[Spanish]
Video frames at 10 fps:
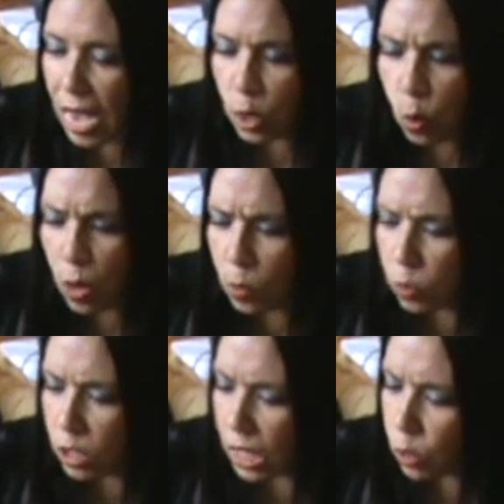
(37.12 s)
Hay
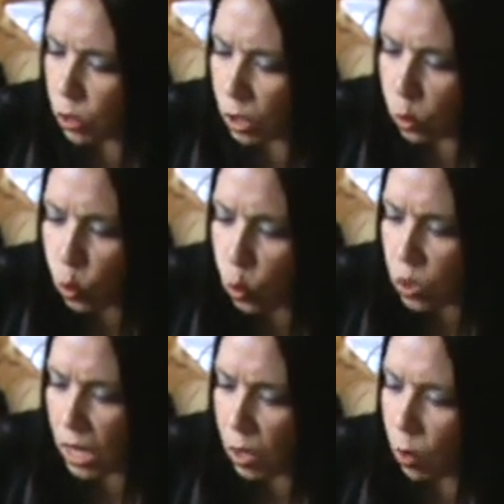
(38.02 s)
cuervos que lo
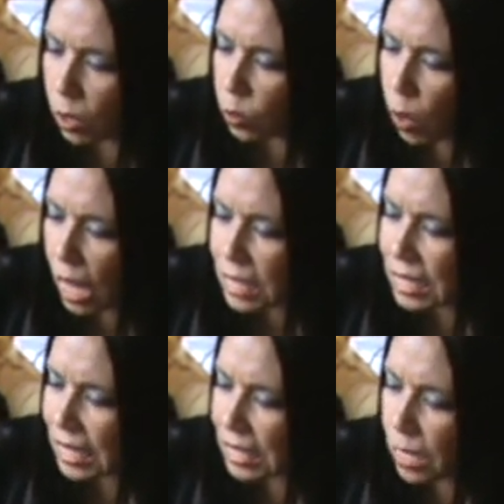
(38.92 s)
intuyen cuando
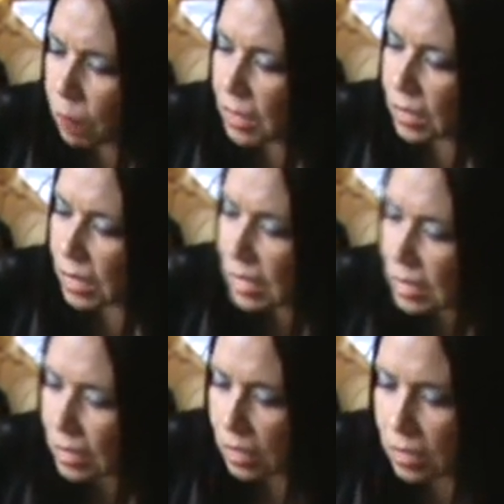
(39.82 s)
alzan hierbas
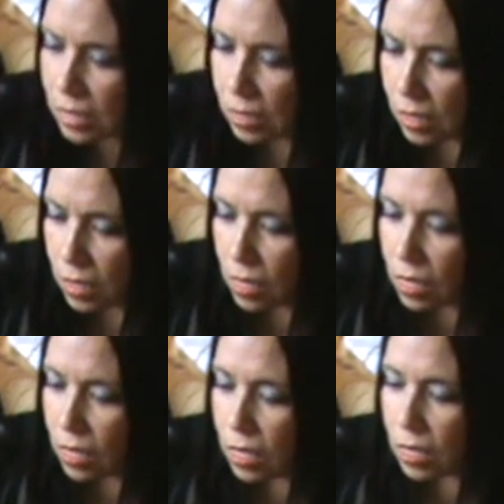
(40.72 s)
grises
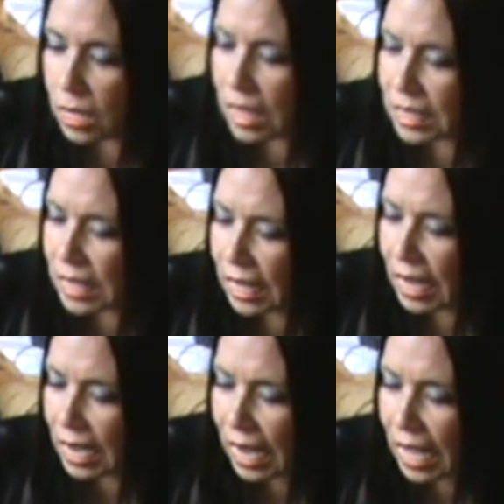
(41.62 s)
y las
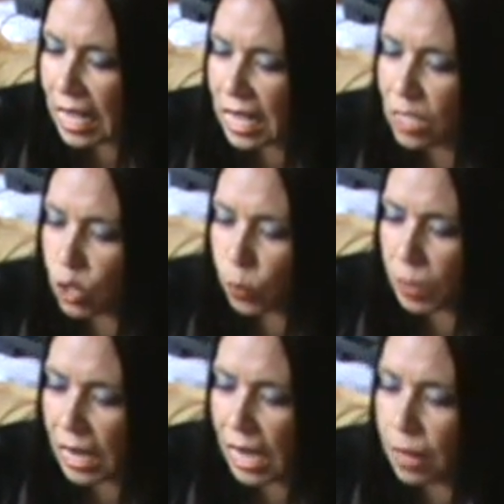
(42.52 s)
dejan caer
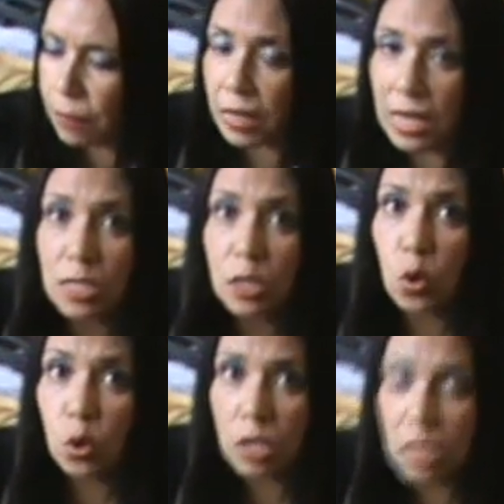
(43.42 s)
sobre cada
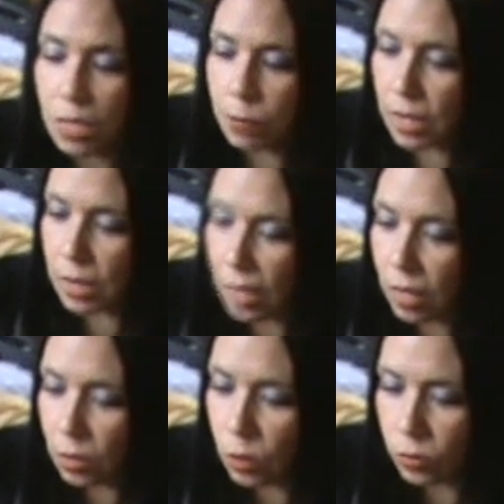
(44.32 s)
habitación de
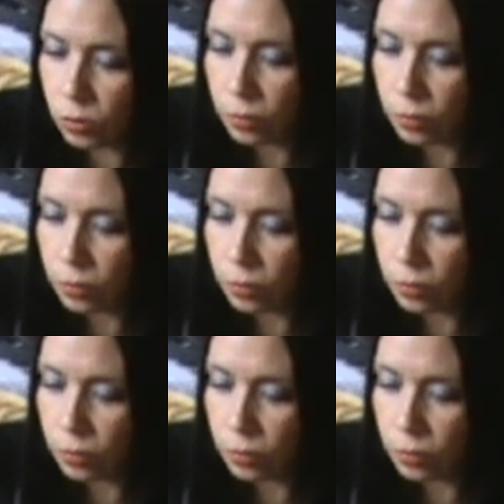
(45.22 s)
cementerio.